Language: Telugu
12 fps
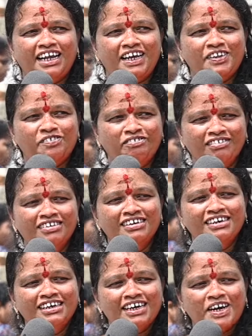లేదు
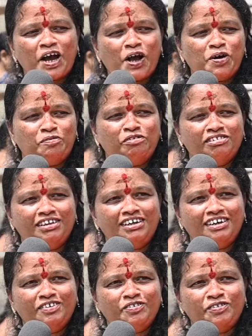కాకపోతే
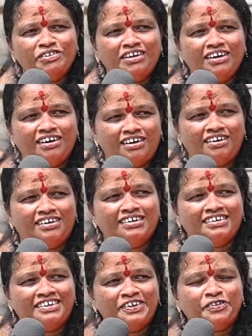కొద్దిగా
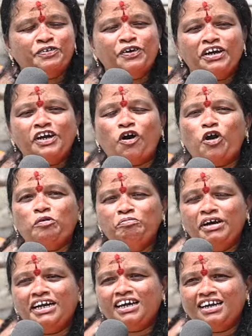గుడి
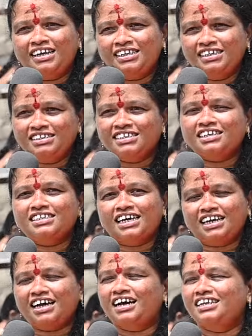డెవలప్మెంట్ అనేది
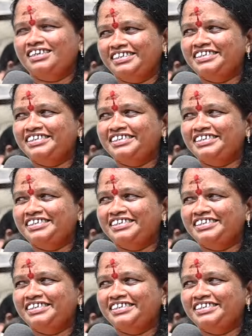జరగాలి